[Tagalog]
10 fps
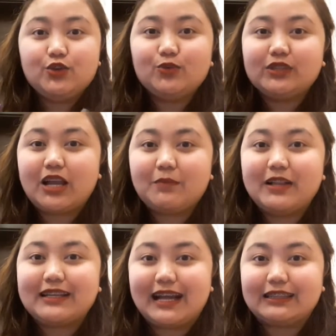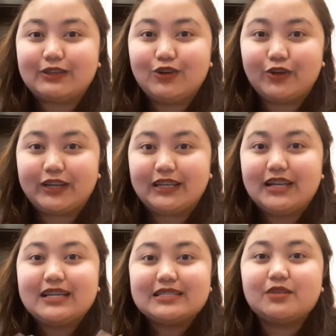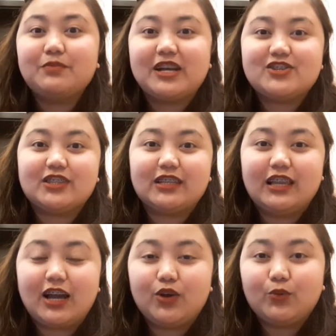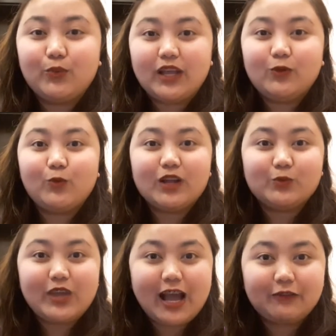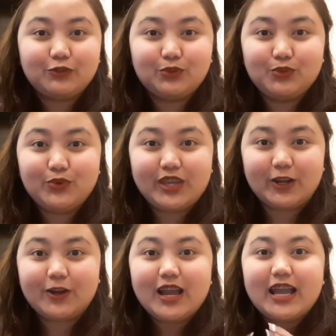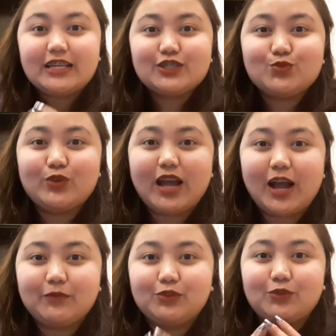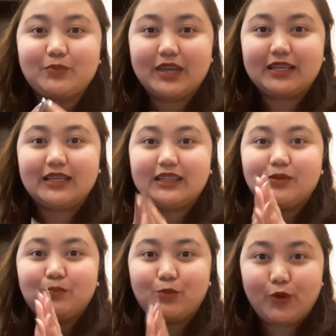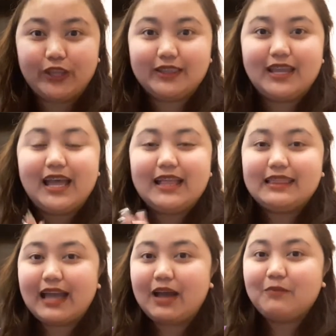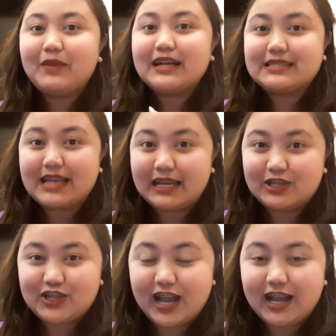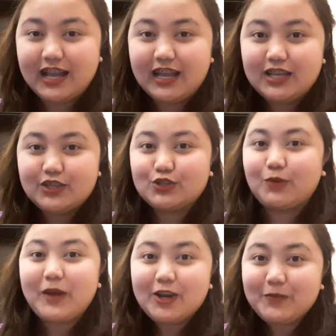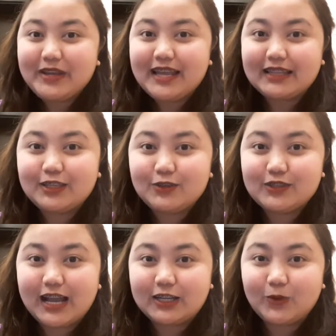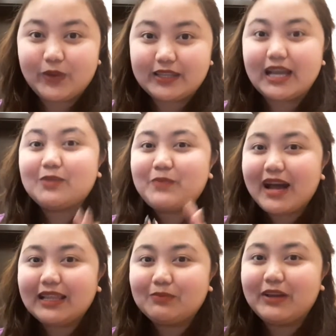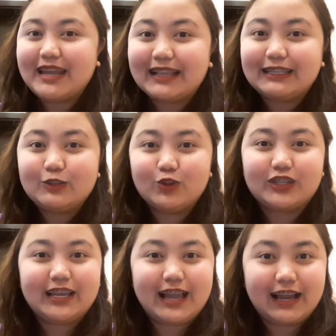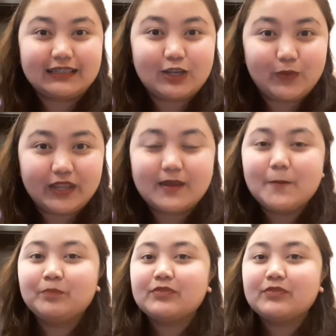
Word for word: yung travel category sa budget nila. Well, what we have to do here is we have to make it a point na makasali siya. So, paano ba natin yun gagawin? At bakit ba natin yun kailangan gawin?